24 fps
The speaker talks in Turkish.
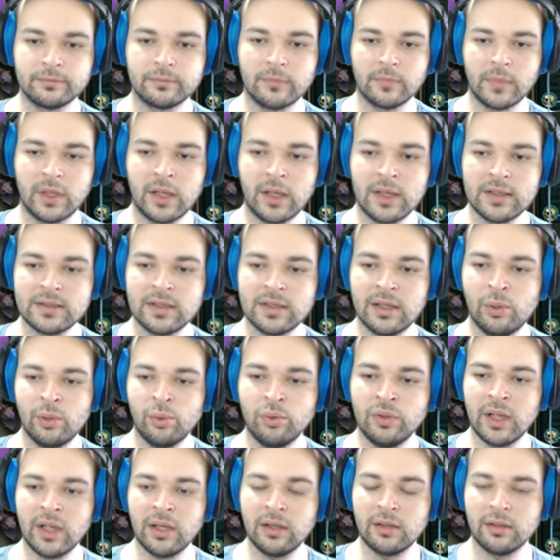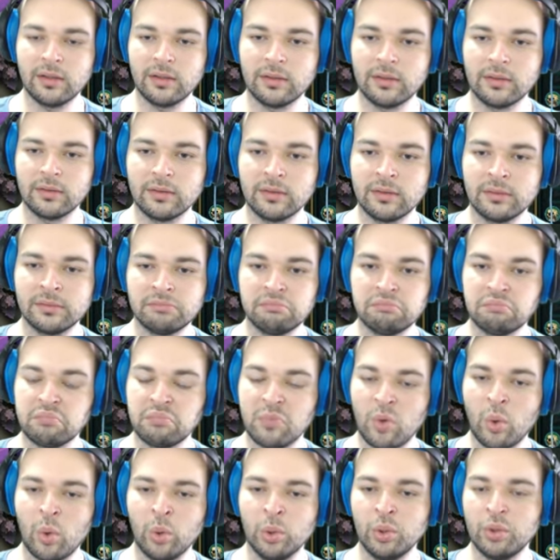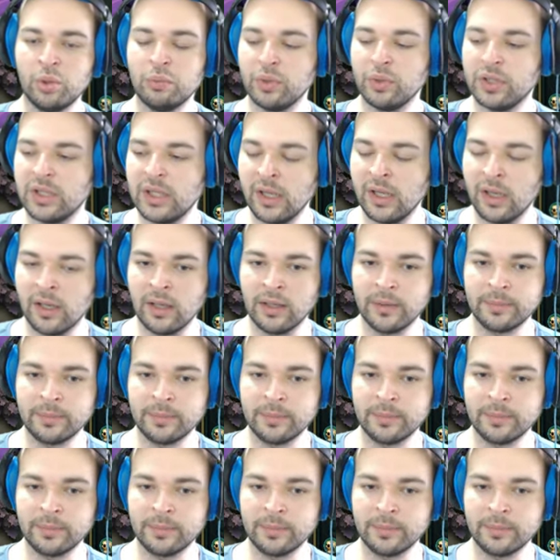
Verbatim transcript: Aslında Luden olur mu ki ya?